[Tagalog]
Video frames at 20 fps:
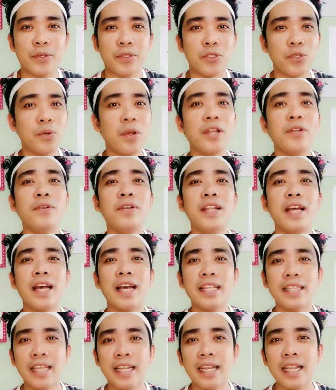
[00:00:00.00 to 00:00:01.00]
So, ganun lang
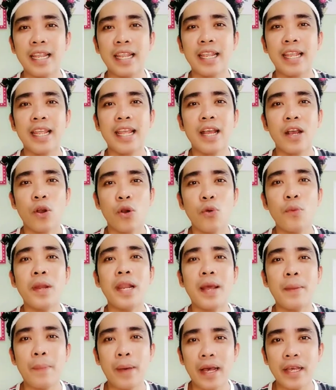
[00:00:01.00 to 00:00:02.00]
kadali kung wala
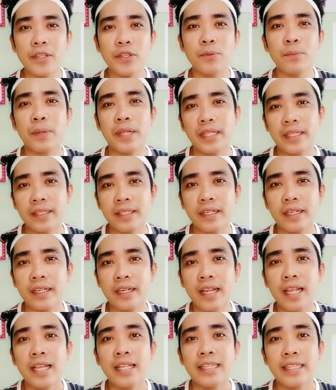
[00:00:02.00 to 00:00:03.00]
pa kayong printer
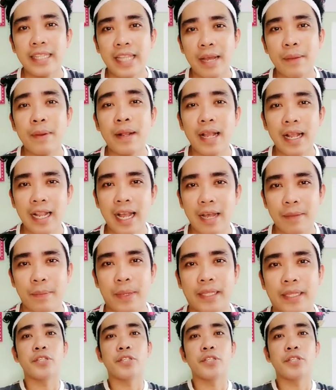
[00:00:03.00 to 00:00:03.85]
na magagamit.